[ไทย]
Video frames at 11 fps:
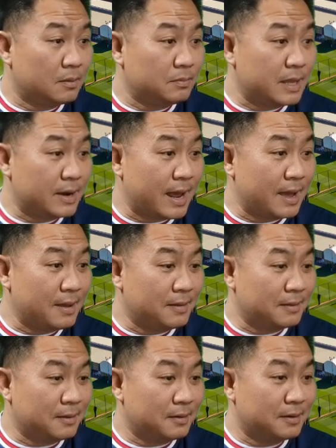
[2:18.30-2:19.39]
เดี๋ยวนะ
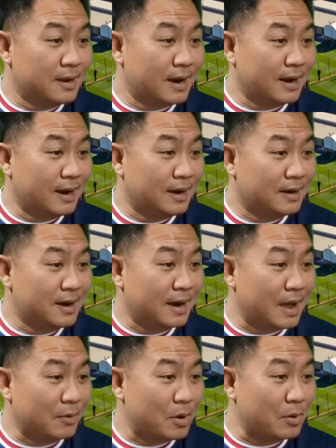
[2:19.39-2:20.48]
เรื่อง เรื่อง
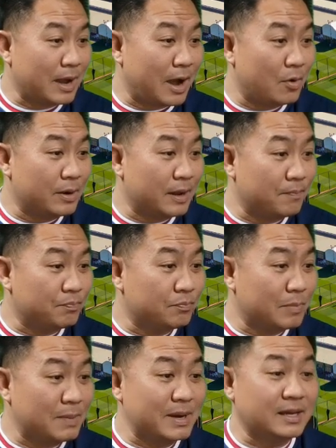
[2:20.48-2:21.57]
ราวเก่าๆ เนี่ย
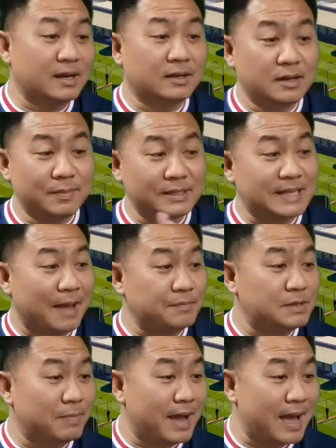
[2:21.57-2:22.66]
มัน มันเกิดขึ้น
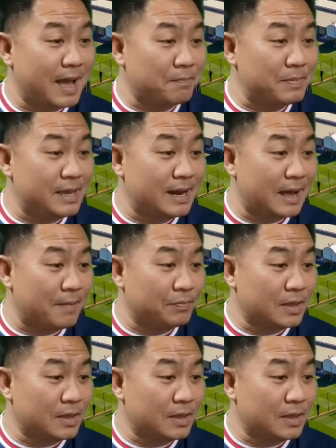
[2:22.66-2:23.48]
มา 35 ปีแล้ว